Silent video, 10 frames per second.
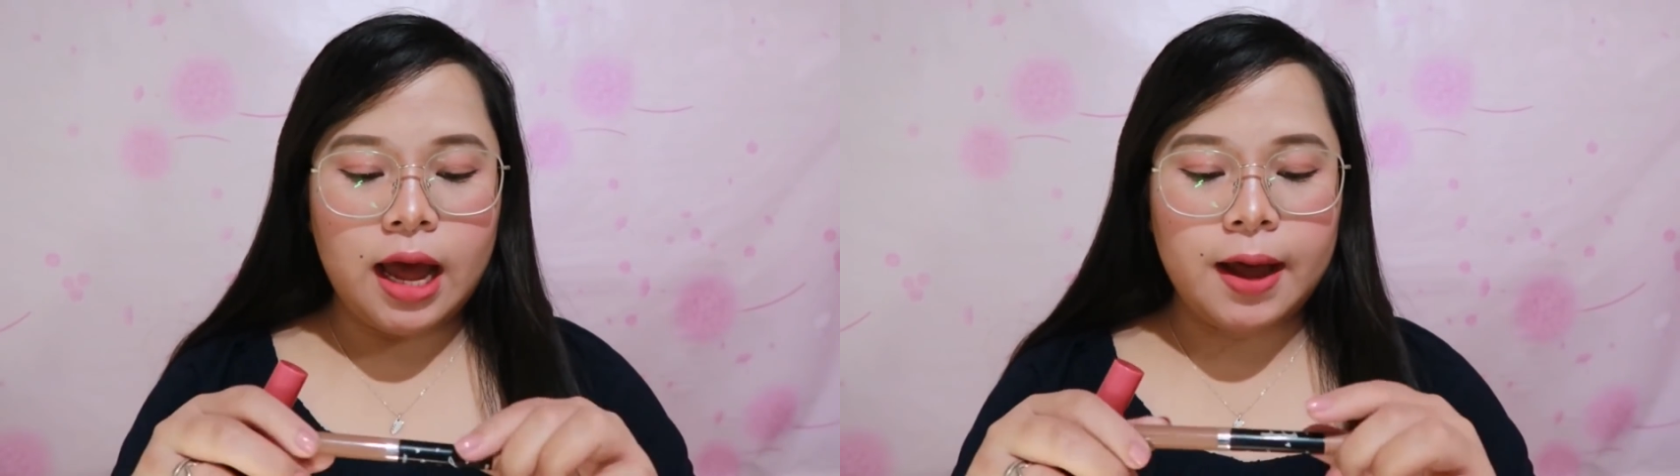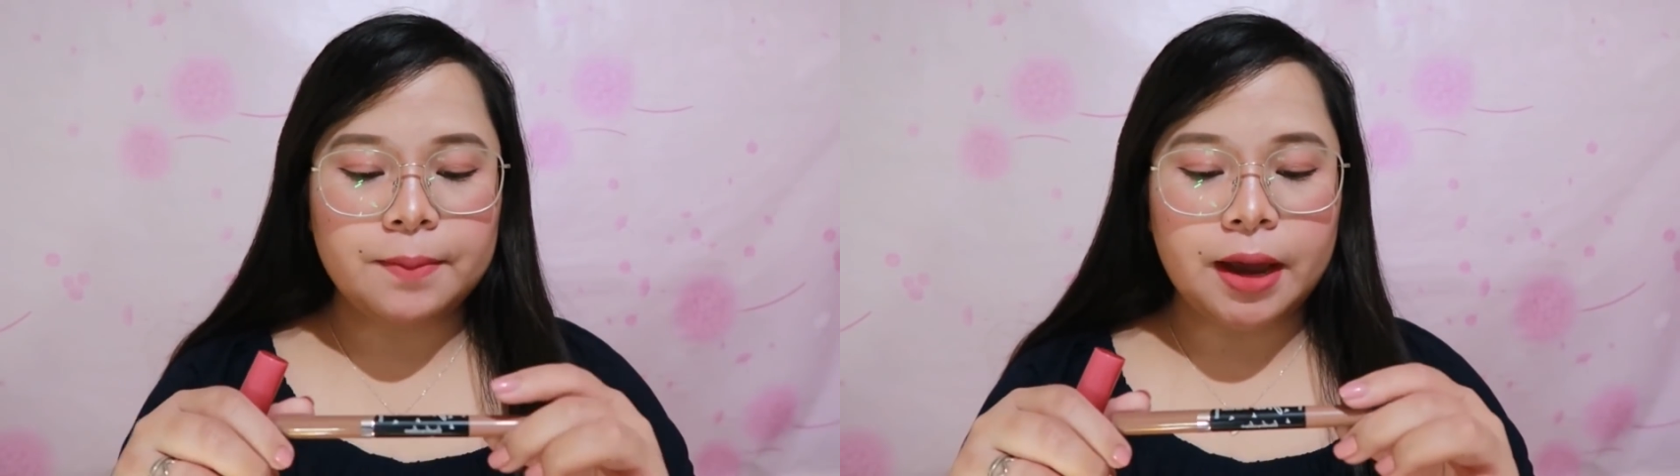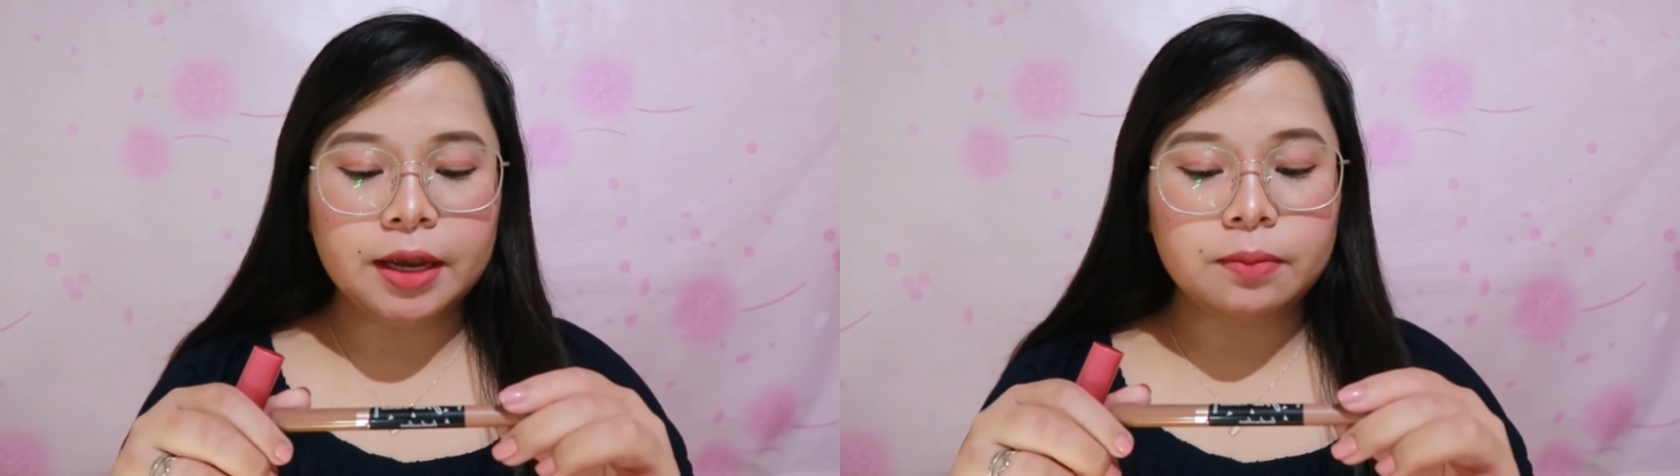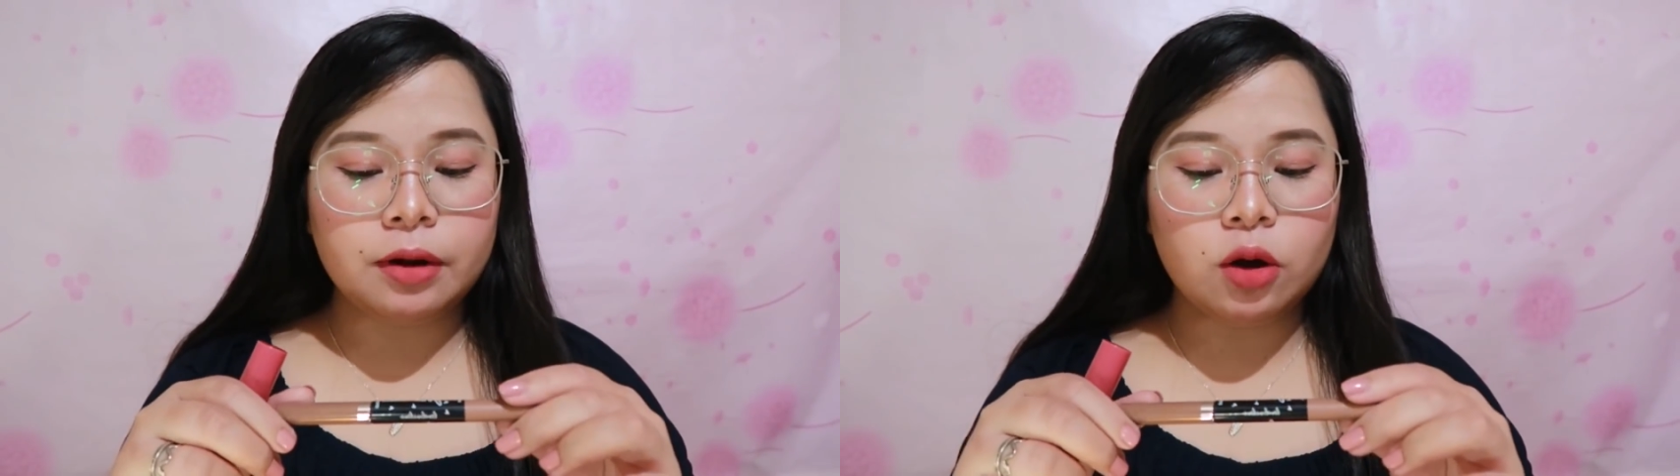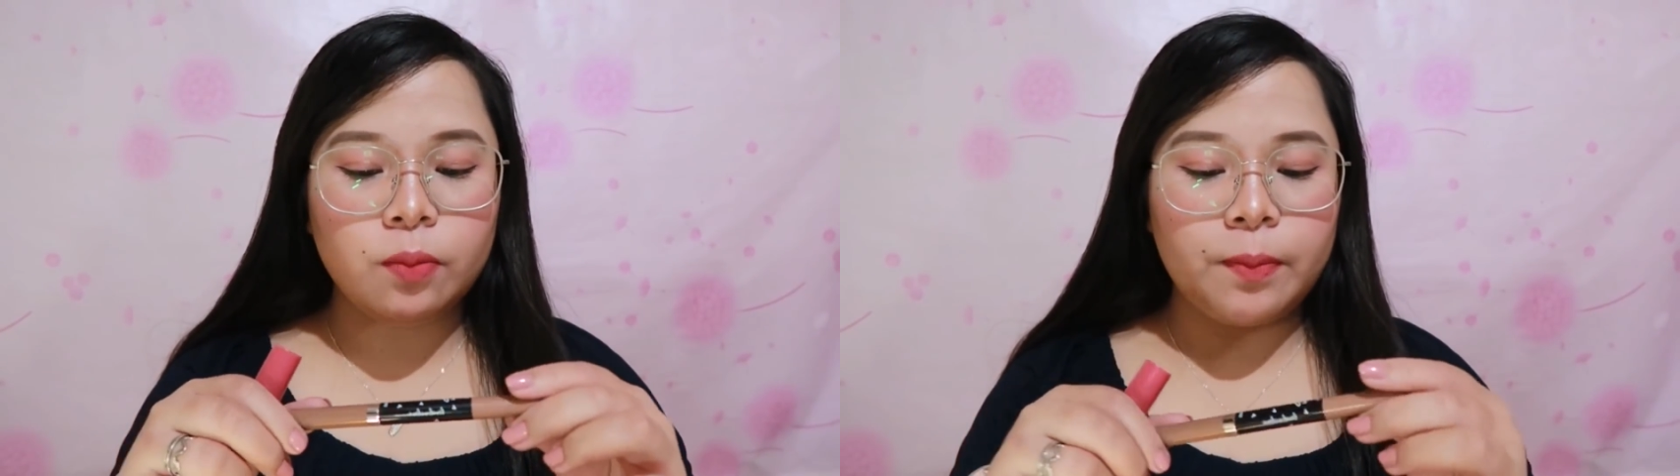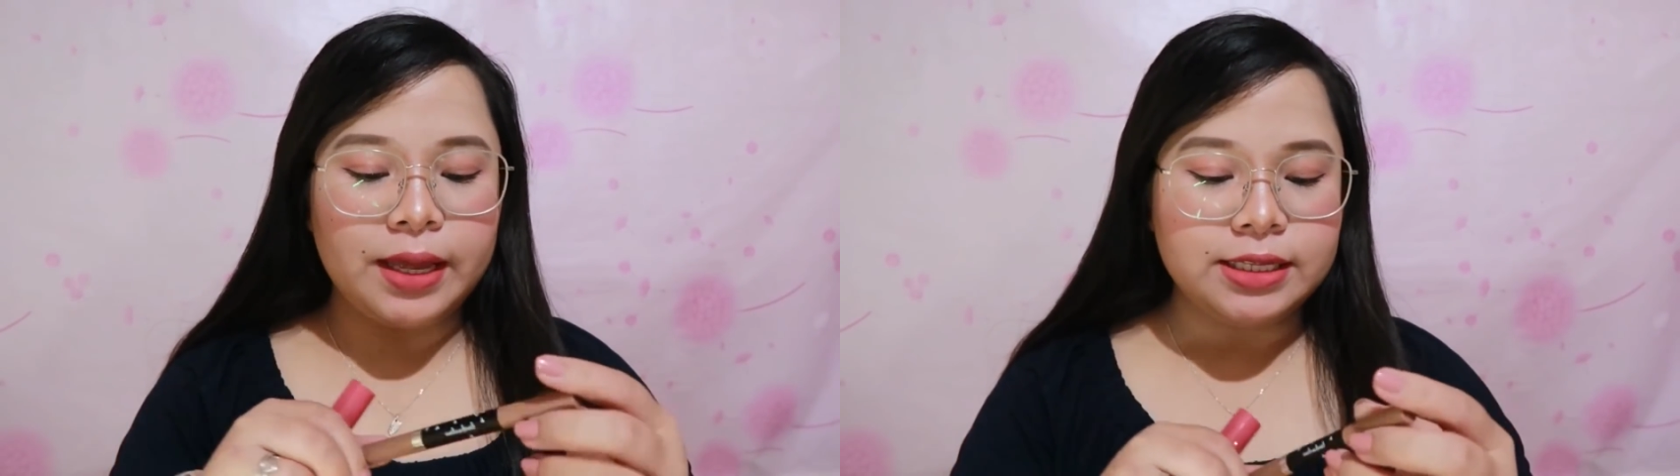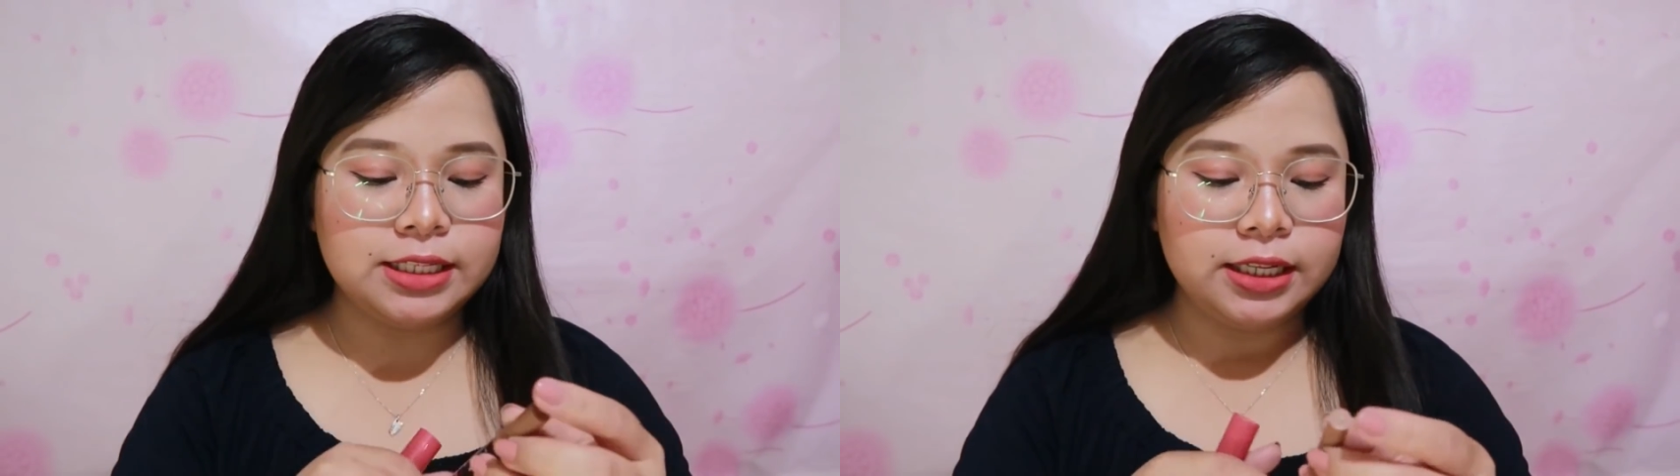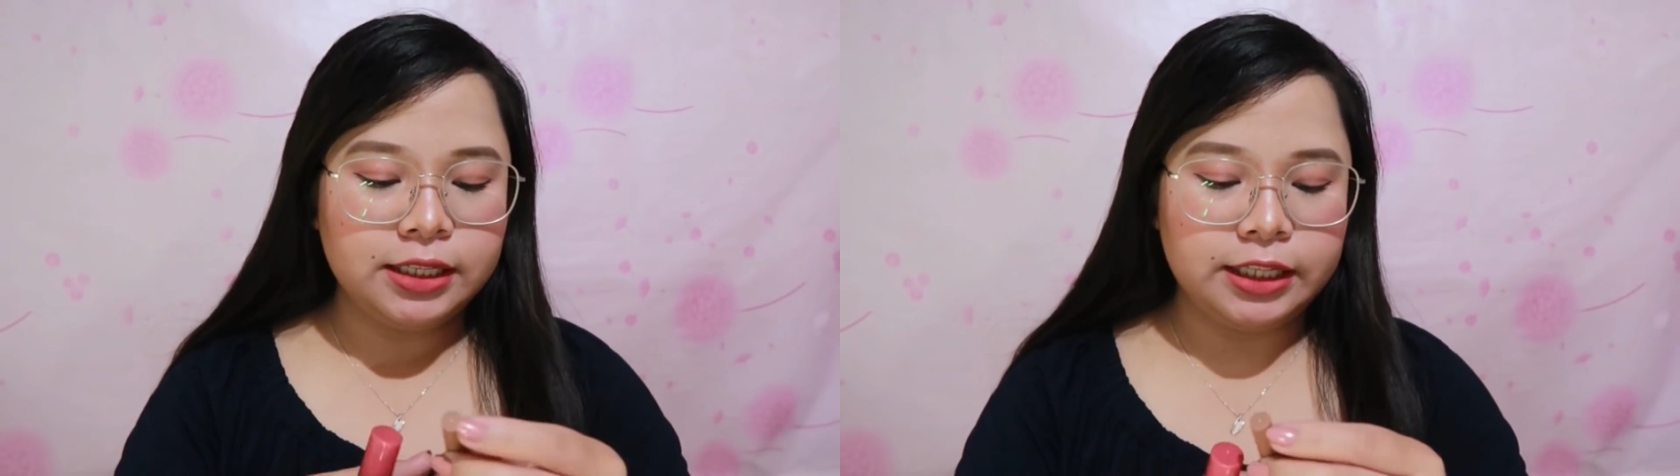um, eyebrow
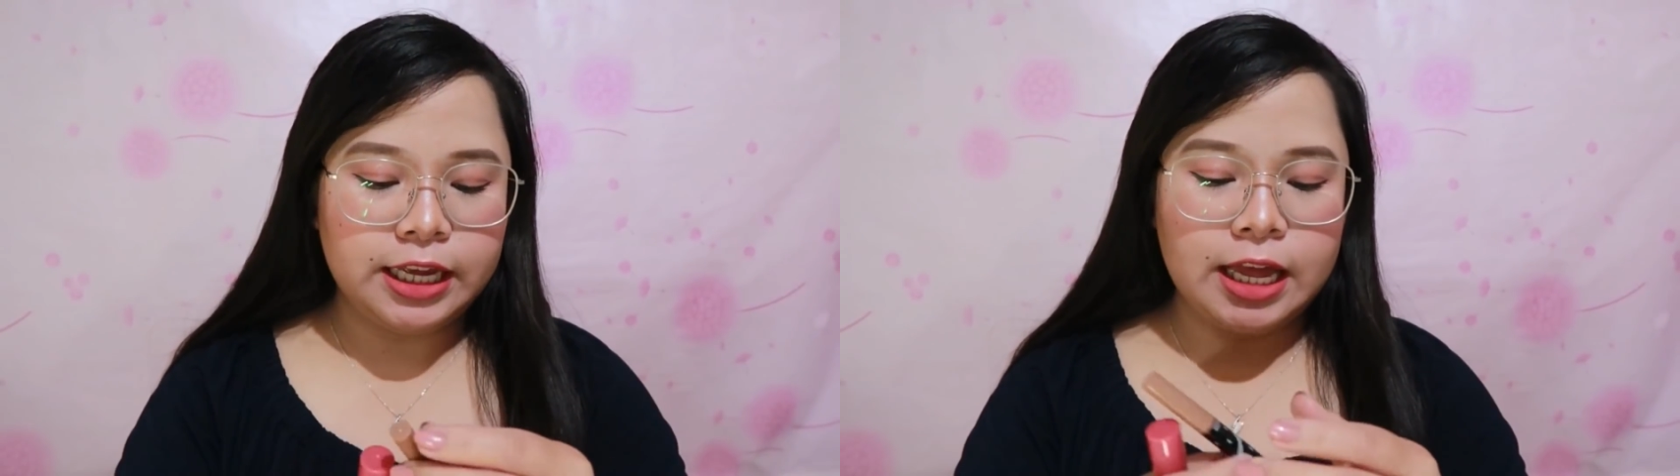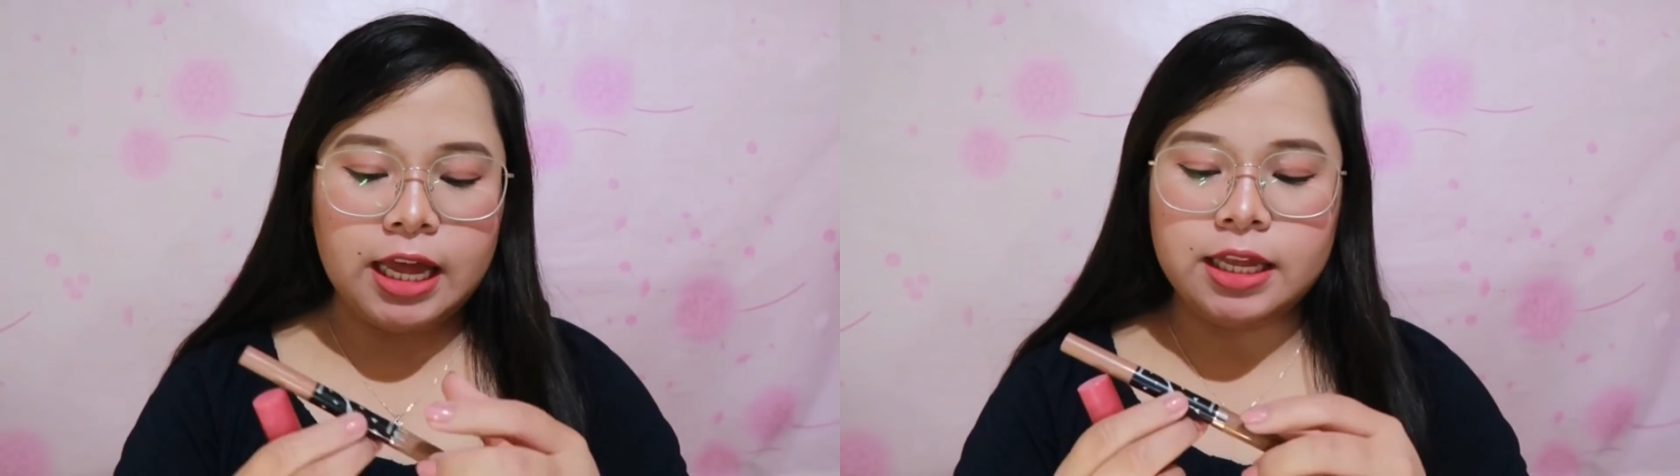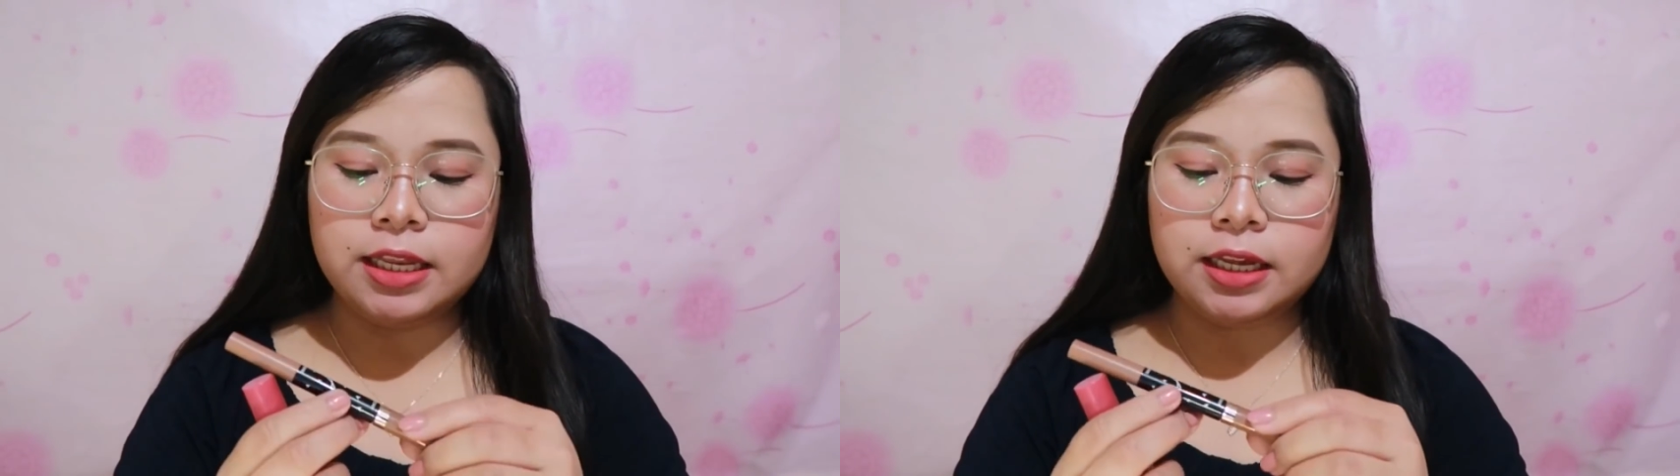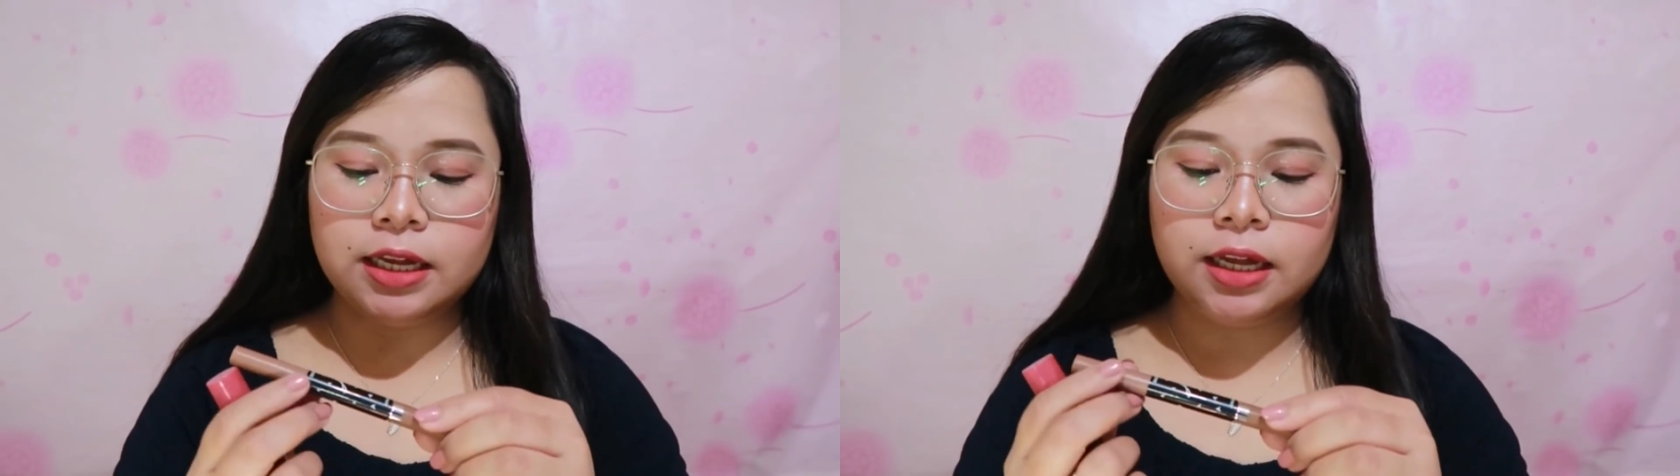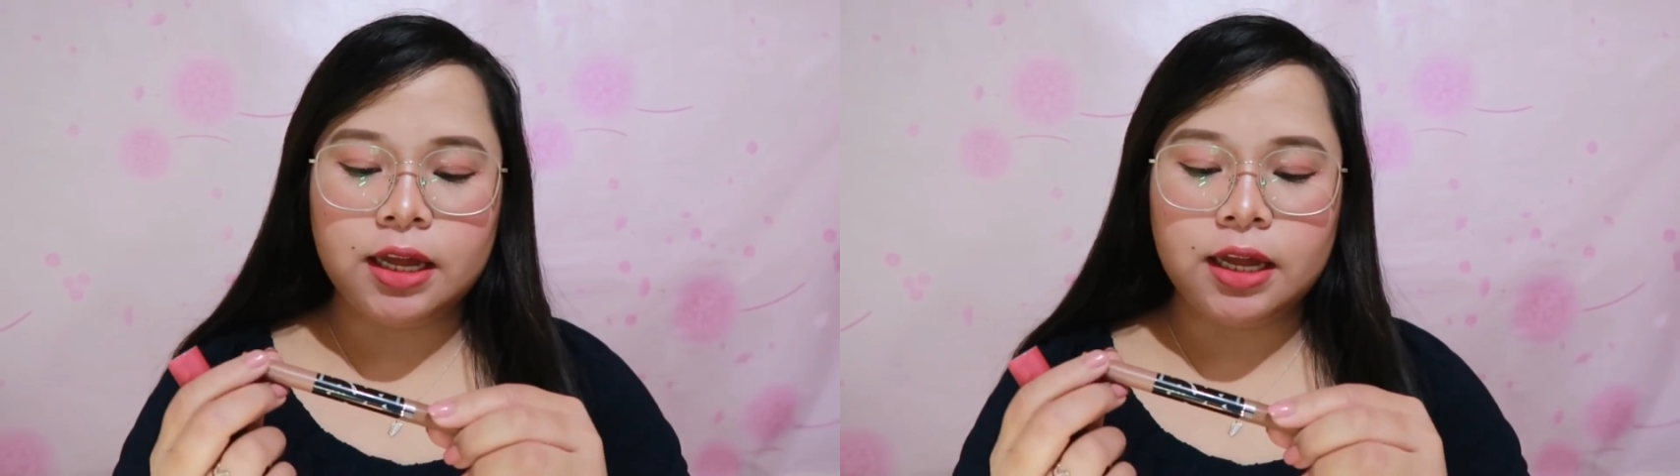pencil niya na